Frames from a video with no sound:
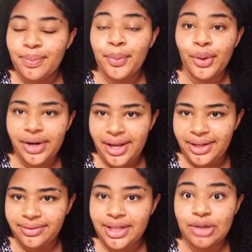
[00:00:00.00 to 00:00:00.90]

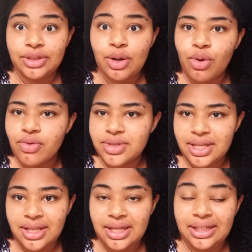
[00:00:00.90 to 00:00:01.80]
Porém, eu não
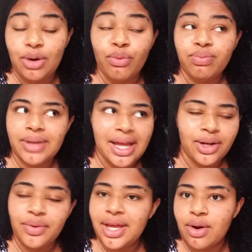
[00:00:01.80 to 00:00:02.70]
consegui, não, né,
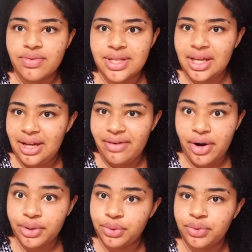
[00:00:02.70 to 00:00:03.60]
não ia conseguir levar o
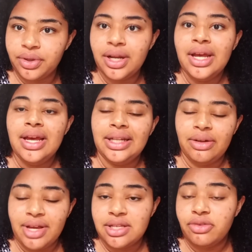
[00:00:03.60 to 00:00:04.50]
Arthur,
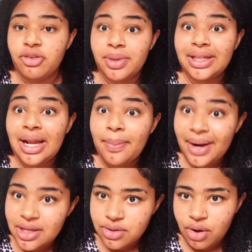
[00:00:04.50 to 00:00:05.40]
então eu resolvi mandar ele
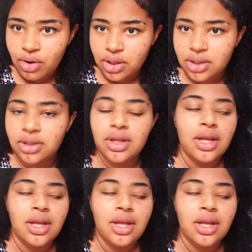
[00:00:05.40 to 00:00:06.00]
pra escola.